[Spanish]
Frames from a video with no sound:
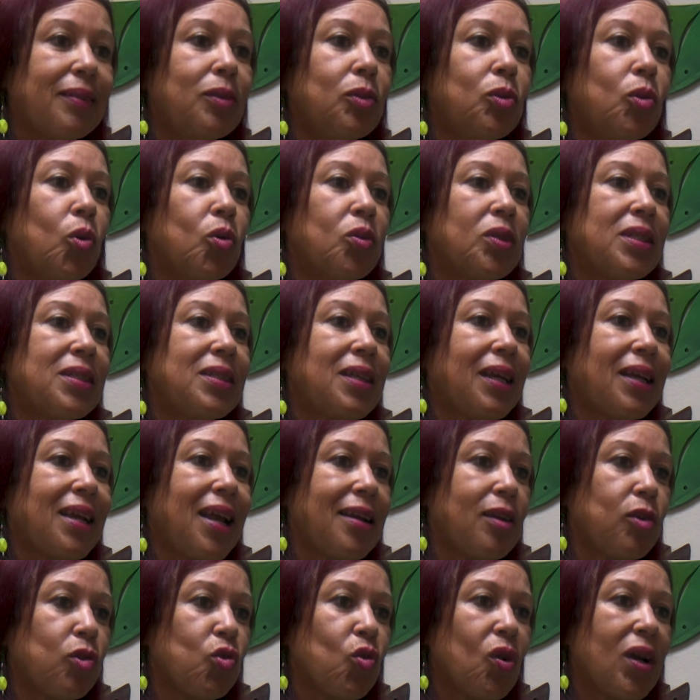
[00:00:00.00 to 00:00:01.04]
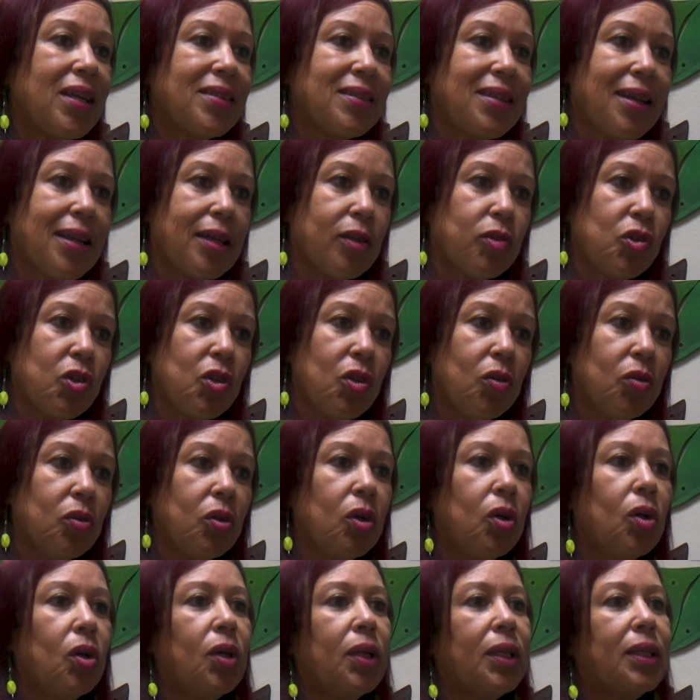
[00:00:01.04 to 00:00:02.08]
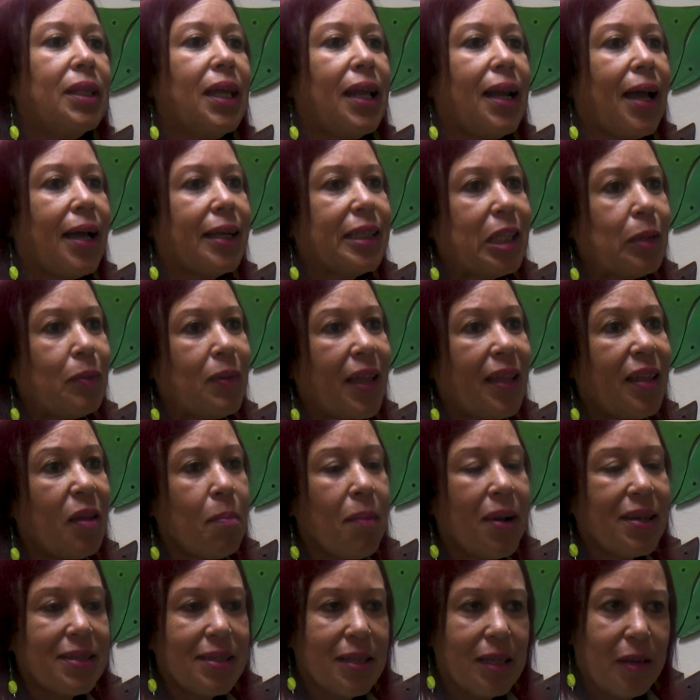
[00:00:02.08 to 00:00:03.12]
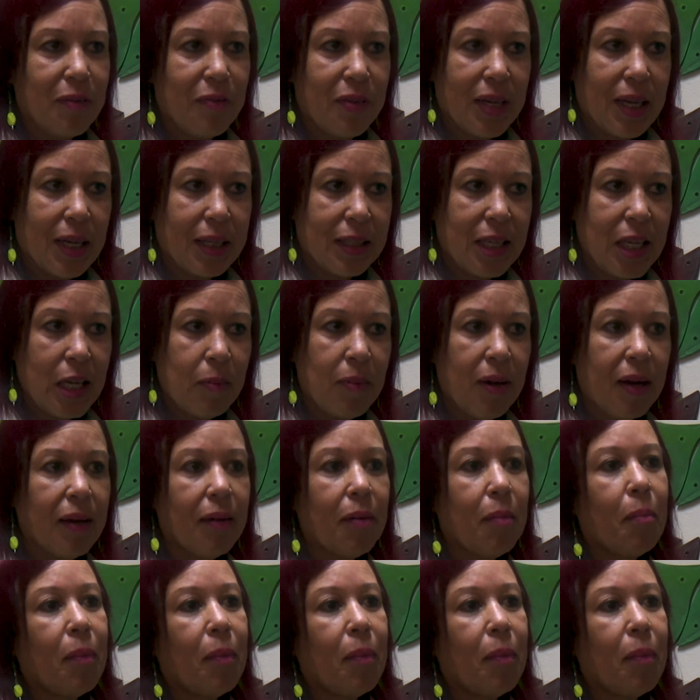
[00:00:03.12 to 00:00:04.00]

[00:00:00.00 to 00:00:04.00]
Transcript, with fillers: donde se realizó la selección de las actividades más significativas,